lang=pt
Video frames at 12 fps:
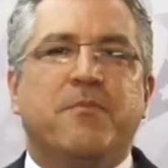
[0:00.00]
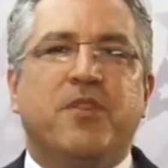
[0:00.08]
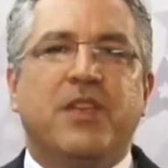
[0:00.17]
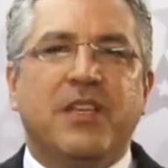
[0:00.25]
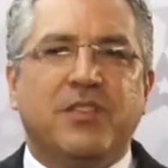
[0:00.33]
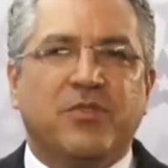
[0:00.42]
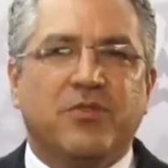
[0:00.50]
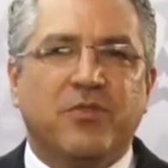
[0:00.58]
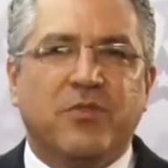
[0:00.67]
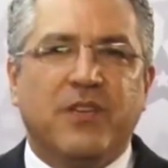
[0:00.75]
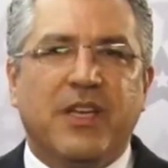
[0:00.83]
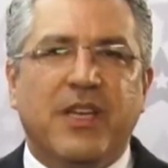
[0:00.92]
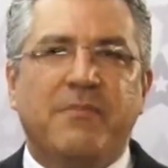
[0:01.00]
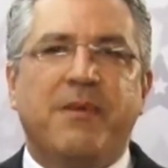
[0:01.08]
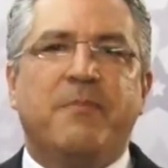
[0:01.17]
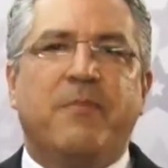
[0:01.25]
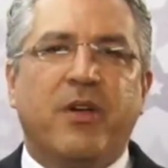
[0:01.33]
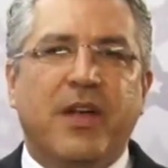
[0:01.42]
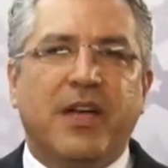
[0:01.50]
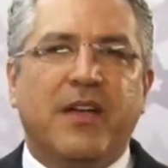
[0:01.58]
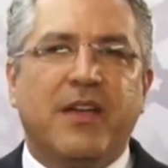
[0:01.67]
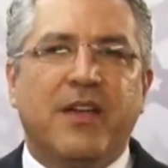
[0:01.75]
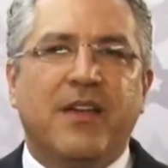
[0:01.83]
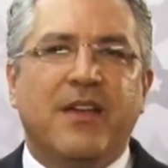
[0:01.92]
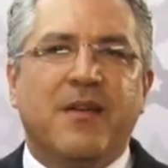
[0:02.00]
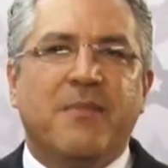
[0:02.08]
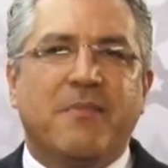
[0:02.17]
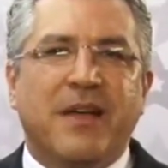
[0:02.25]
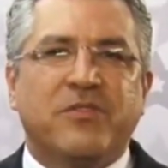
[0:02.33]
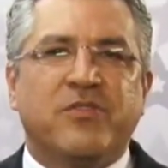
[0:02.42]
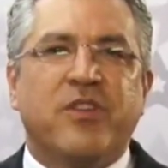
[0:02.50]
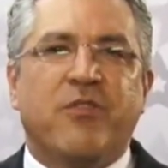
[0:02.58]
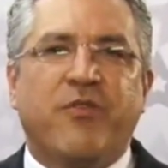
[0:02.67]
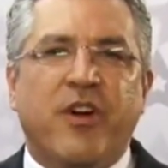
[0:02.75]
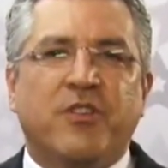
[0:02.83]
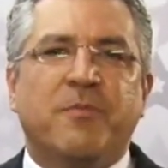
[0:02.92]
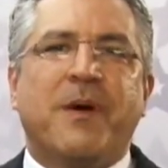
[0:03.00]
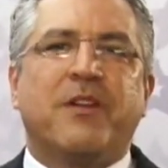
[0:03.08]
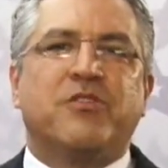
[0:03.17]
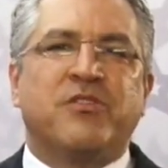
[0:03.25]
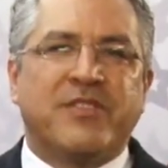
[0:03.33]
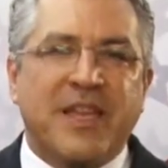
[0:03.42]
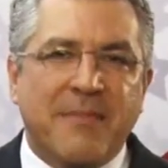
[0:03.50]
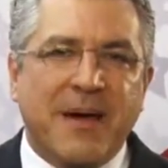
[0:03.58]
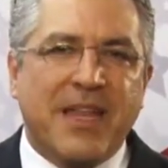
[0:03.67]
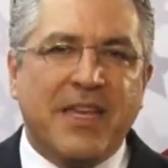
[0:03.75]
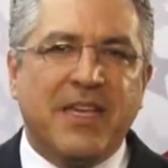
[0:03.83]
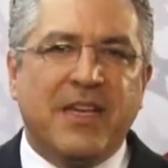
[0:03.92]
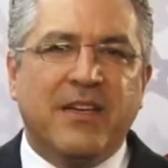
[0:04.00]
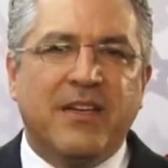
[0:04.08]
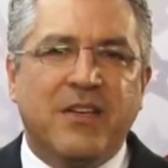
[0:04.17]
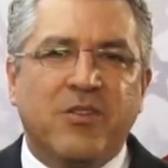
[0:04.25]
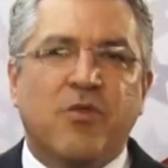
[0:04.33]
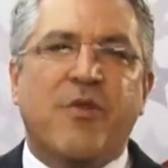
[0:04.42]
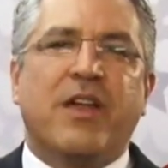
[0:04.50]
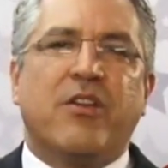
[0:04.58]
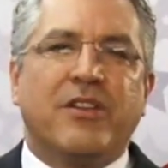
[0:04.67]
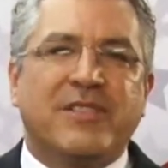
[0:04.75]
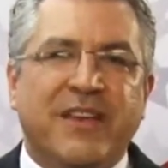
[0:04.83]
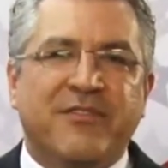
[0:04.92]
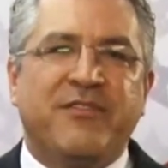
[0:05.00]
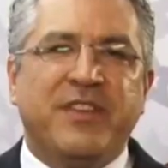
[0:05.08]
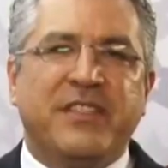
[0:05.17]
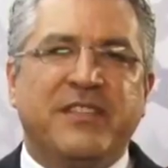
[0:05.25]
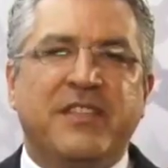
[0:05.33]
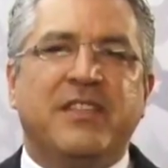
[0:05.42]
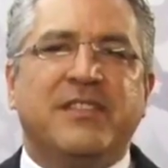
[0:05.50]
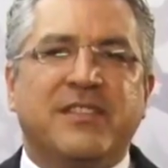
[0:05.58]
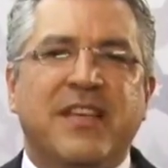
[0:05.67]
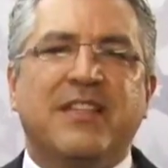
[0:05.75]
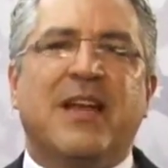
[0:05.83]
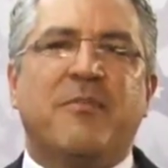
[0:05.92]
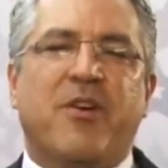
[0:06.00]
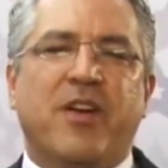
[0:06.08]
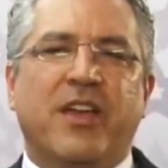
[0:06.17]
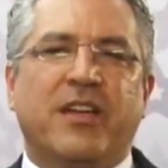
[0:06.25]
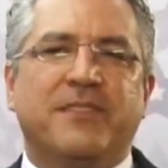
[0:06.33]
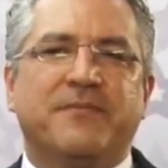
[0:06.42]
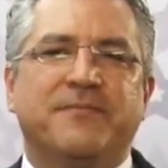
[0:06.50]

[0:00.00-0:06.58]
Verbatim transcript: Por isso, em Biporã, peço seu voto para o José Maria com a nossa vice Sandra Moya.